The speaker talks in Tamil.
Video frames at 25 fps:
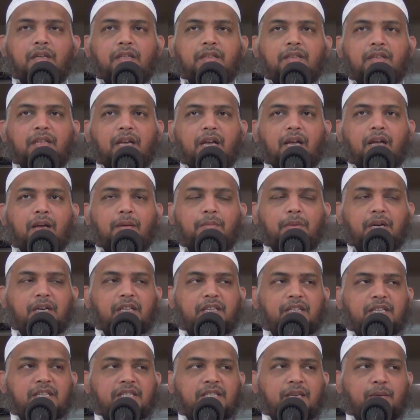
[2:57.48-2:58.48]
இந்த
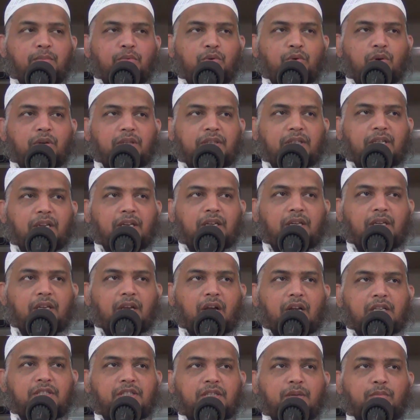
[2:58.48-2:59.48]
மனித சமூகத்தை
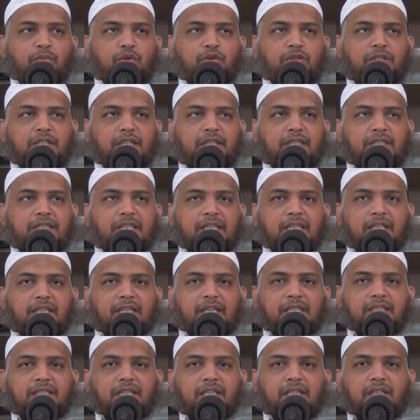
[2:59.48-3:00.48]
அச்சமூட்டி
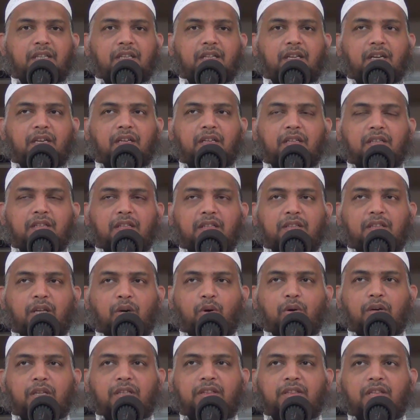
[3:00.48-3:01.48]
எச்சரிக்கை செய்ததை இந்த
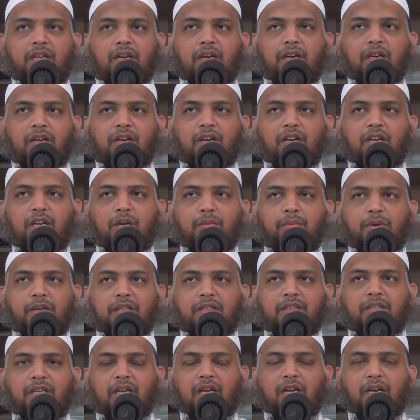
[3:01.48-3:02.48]
தருணத்தில்
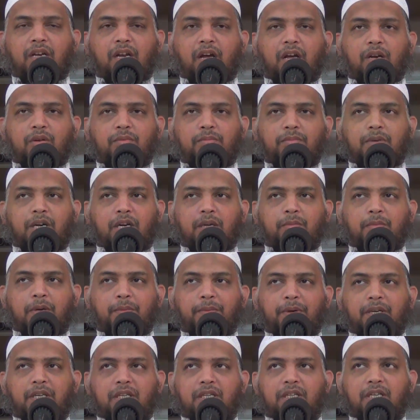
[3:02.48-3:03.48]
நினைவுபடுத்த நானும்
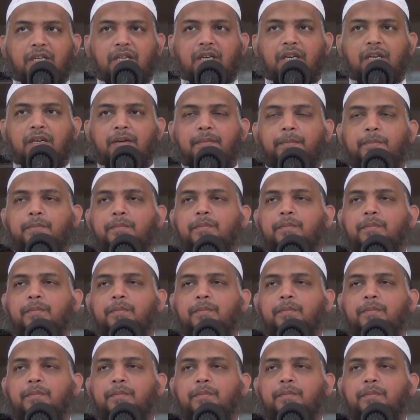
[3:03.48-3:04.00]
கடமைப்பட்டிருக்கின்றேன்